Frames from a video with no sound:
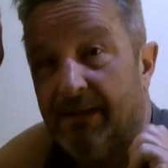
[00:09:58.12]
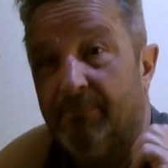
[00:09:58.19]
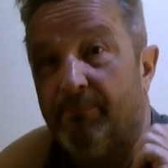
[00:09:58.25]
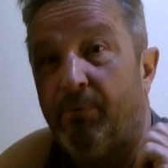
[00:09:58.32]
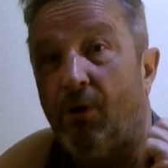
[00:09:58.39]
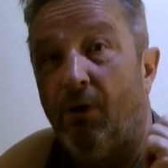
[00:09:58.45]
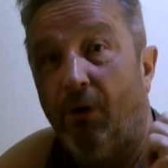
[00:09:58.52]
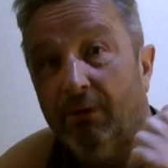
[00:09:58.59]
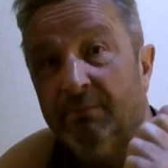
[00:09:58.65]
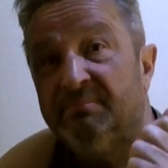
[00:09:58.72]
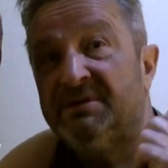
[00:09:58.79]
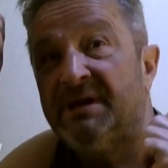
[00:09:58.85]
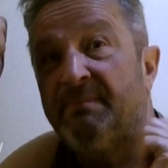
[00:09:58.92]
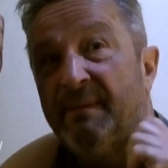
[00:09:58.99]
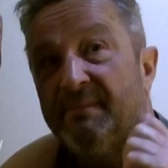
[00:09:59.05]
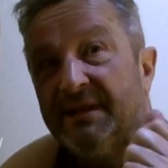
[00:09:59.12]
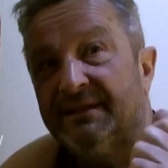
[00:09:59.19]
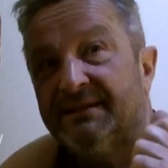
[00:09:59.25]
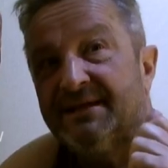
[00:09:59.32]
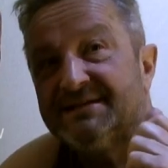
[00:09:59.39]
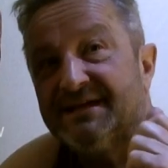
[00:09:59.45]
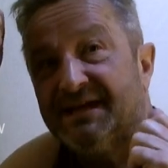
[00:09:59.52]
bo on nie
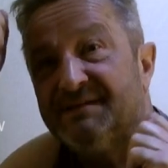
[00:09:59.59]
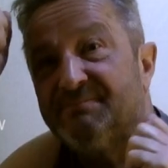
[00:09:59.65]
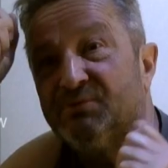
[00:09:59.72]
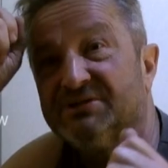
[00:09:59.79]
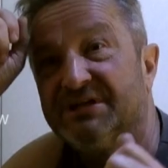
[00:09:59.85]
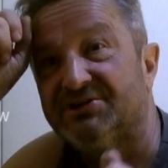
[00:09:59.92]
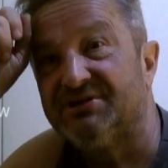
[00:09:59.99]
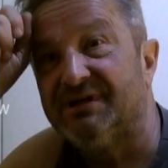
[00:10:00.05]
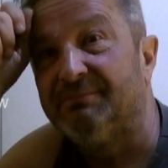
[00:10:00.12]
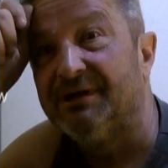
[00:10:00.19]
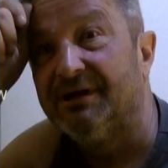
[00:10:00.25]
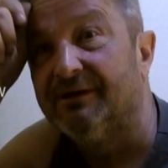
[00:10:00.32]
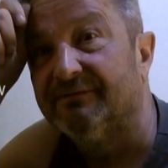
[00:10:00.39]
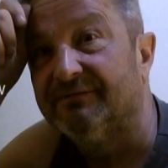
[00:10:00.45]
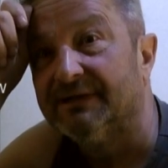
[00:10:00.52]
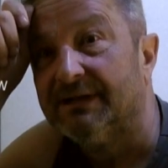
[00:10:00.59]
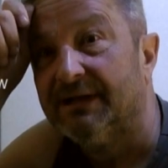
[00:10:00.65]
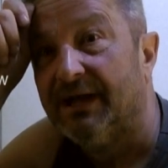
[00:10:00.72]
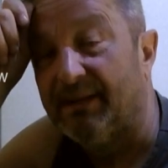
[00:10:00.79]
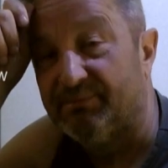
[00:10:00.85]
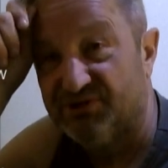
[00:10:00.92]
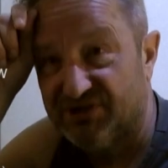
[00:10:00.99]
pamięta z jakiejś postaci dubbingowej,
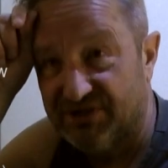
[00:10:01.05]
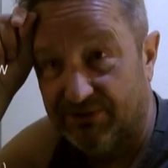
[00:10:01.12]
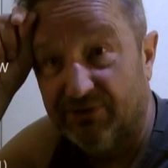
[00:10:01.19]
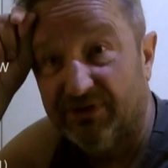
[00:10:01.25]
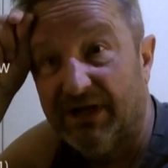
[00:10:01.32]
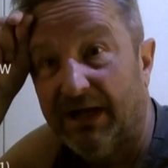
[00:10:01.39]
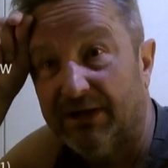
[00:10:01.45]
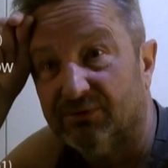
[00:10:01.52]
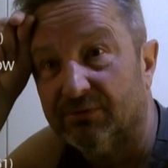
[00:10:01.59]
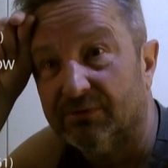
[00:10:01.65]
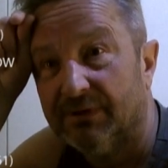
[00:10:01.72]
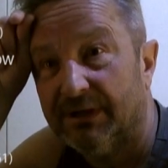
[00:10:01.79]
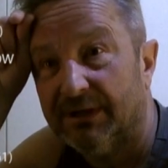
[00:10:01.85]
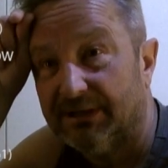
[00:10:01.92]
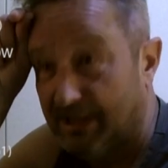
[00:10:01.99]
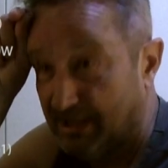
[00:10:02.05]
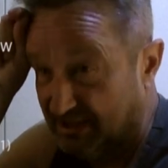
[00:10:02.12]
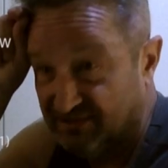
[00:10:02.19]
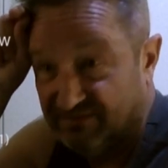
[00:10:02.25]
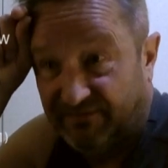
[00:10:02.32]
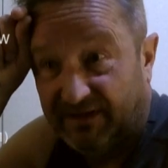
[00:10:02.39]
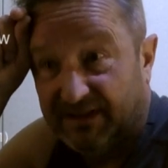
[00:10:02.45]
a przyszedł do teatru na
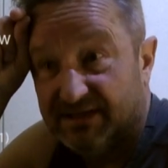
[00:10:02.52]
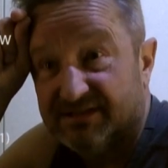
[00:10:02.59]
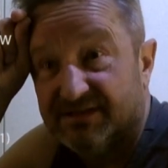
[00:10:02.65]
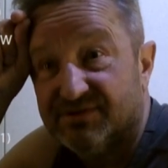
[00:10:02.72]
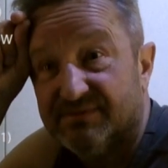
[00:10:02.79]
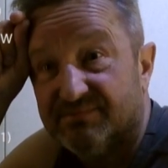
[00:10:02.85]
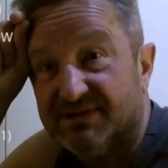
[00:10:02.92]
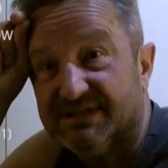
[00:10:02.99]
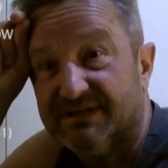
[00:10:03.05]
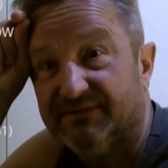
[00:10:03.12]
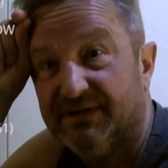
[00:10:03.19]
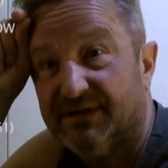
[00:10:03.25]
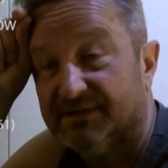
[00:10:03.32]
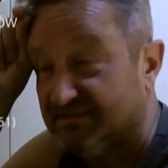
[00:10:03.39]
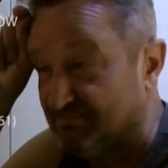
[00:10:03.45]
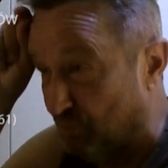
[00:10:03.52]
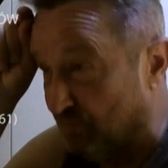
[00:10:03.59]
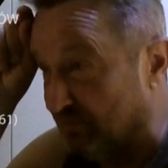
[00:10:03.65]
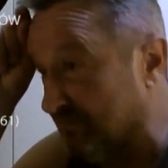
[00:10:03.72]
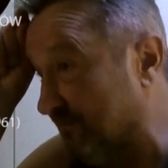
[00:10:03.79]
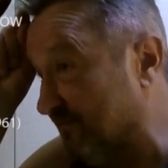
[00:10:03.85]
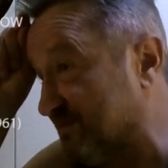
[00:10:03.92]
jakieś fantastyczne przedstawienie z
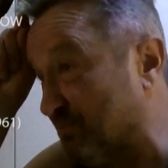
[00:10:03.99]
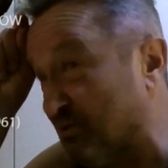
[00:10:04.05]
moim, z